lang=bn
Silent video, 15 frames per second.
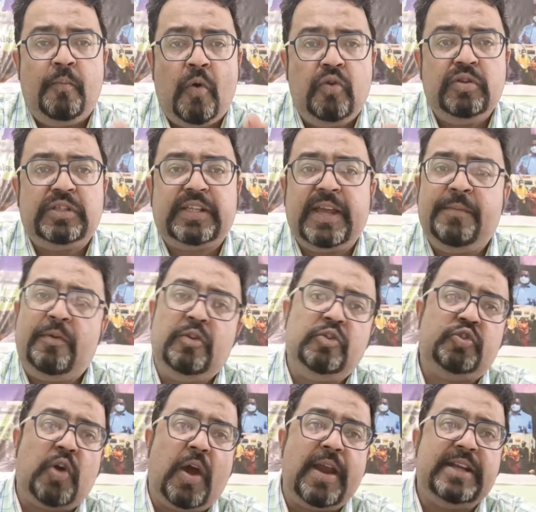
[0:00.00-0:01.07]
বোনসে এবং
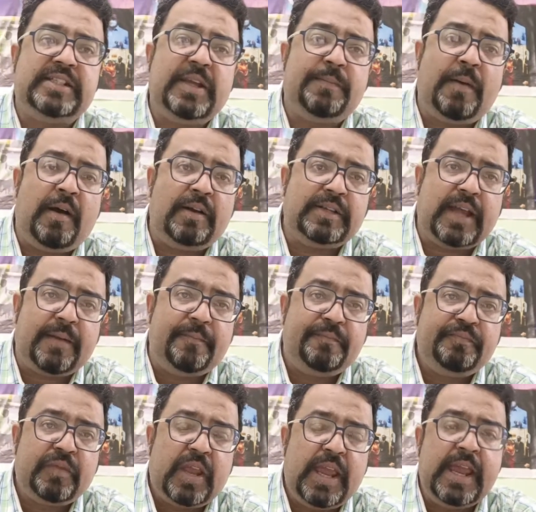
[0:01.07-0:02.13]
জয়েন্টসে পাওয়া যায়
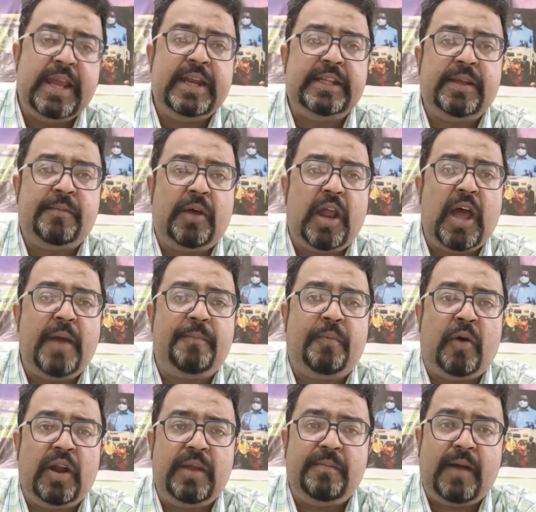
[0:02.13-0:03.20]
ইংরেজিতে বলা হয়
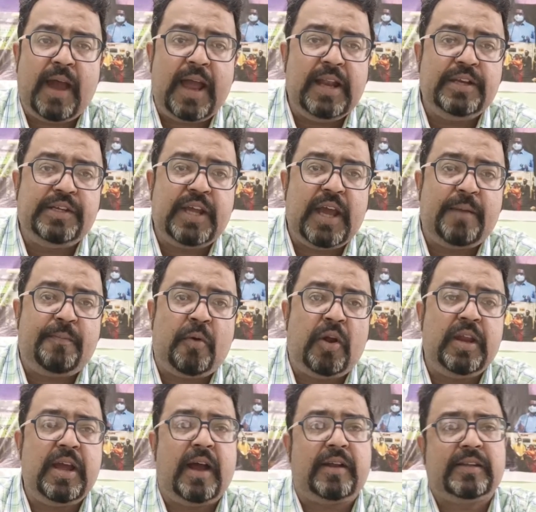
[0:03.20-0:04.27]
পলিমায়ালজিয়া
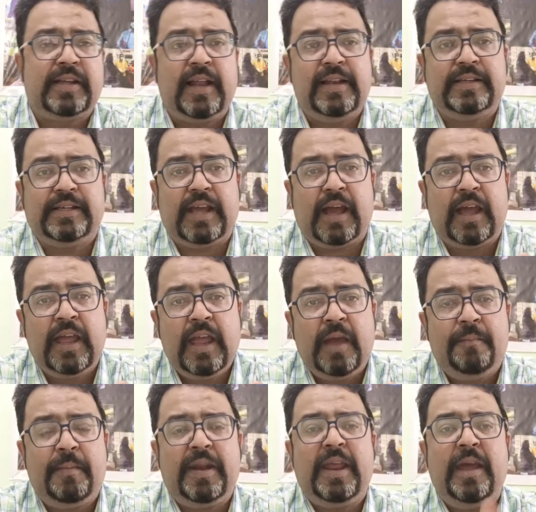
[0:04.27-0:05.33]
পলিআর্থালজিয়া
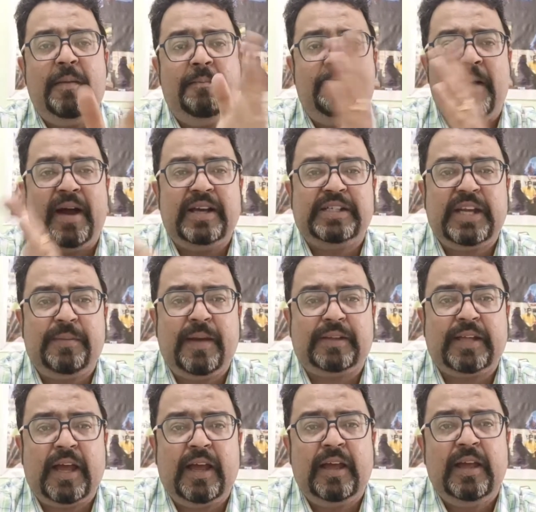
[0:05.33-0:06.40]
মানে মাংসে
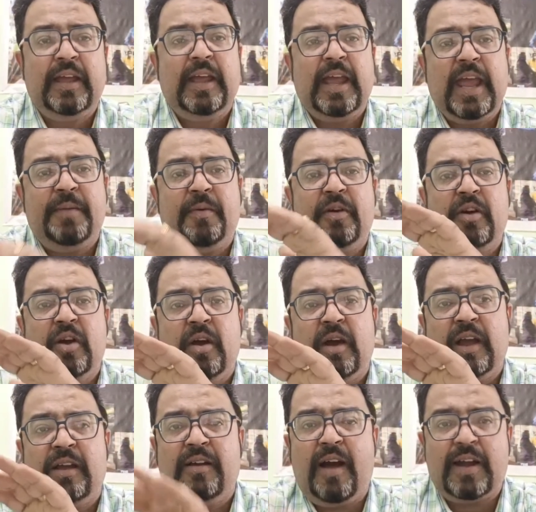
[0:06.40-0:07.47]
ব্যথা এবং
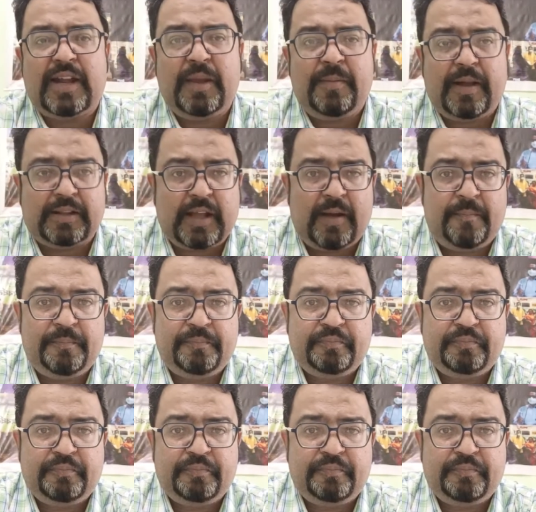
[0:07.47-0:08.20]
গাঁটে ব্যথা